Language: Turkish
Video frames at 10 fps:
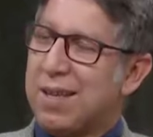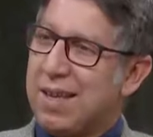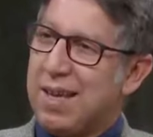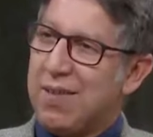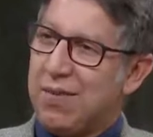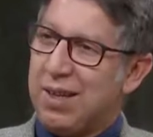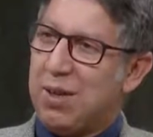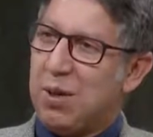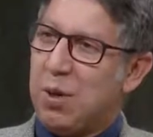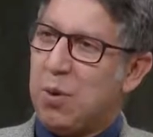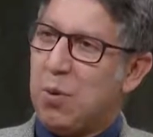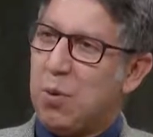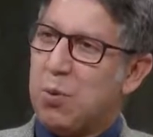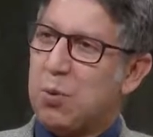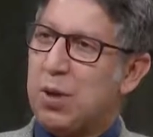keyifli,
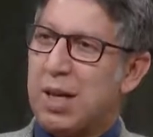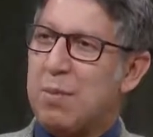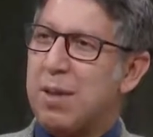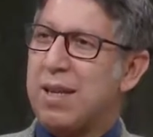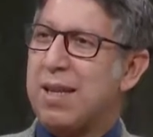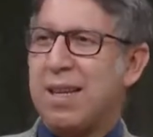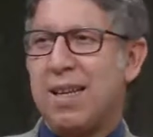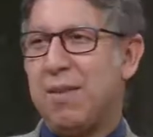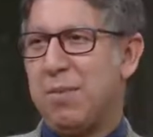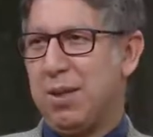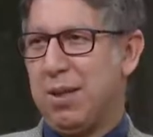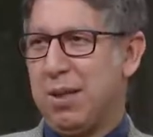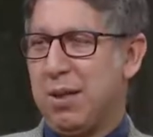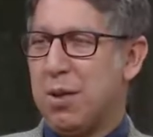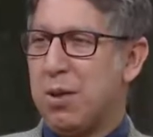oyun dönemlerinin yeni yeni
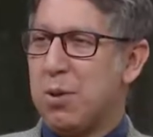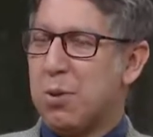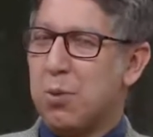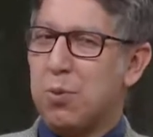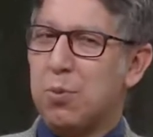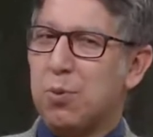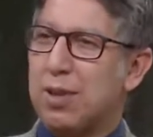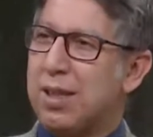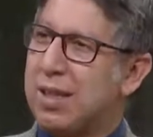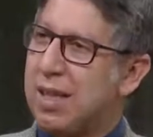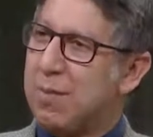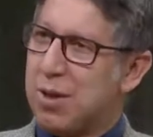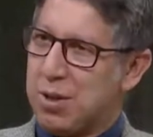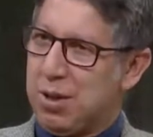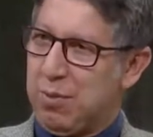bittiği, sorumlulukların yeni
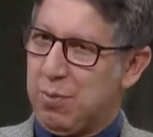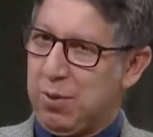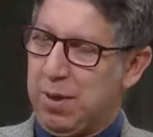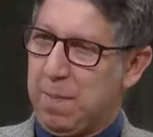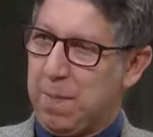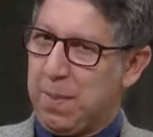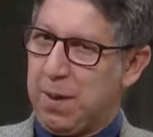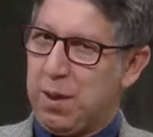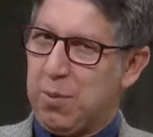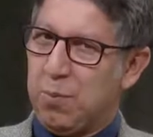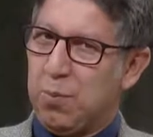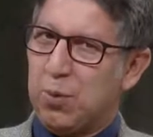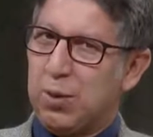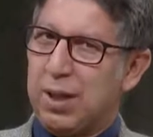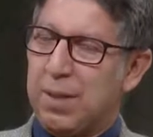başladığı bir dönem.
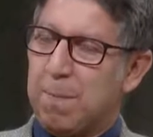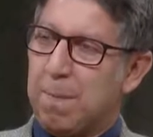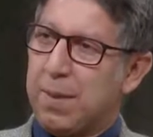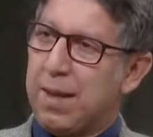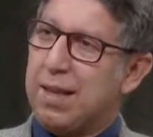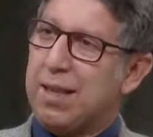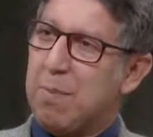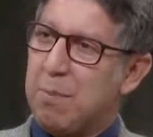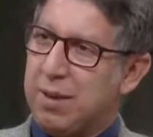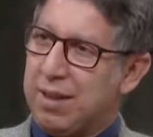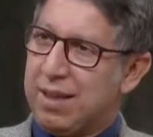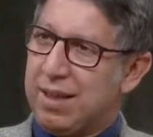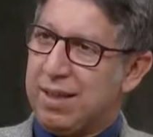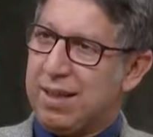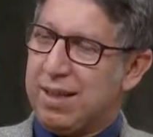Burada ilk yapmaları
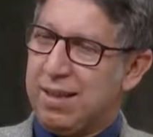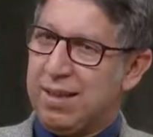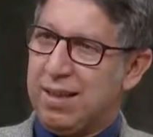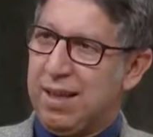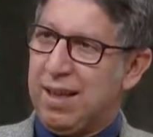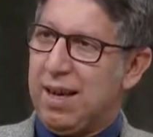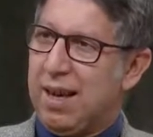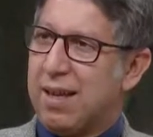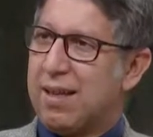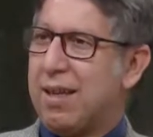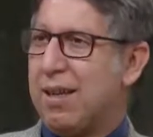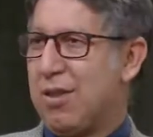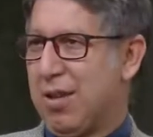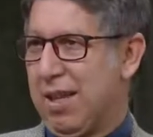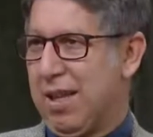gereken akran
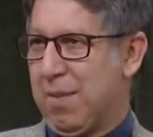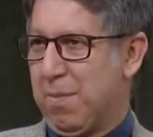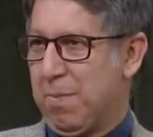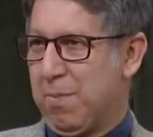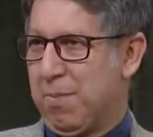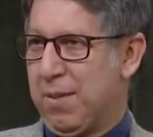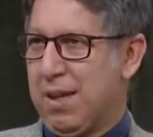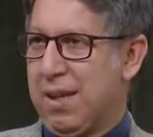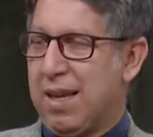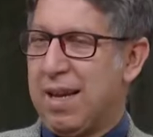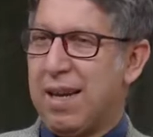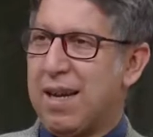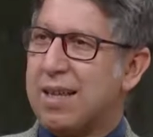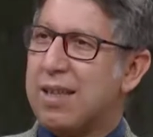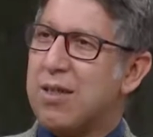ilişkileri. Hmm. Yani
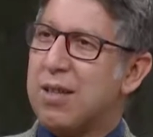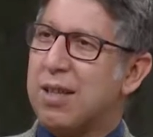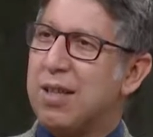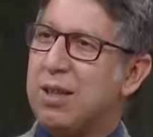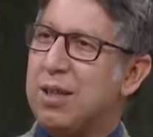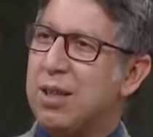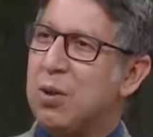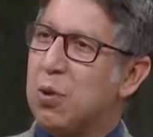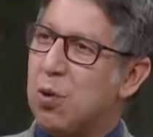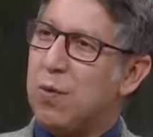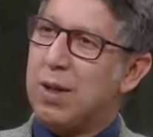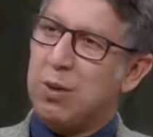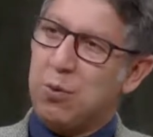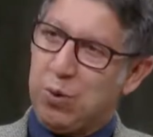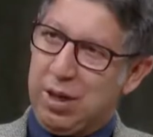arkadaşlıklarını
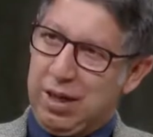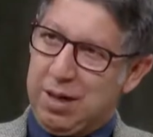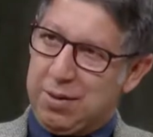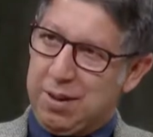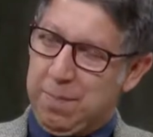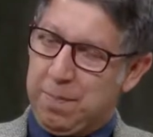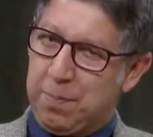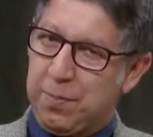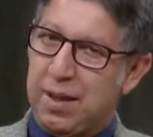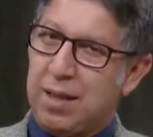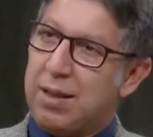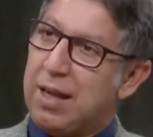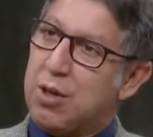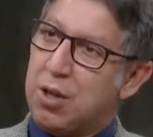kuvvetli kurarlarsa, ders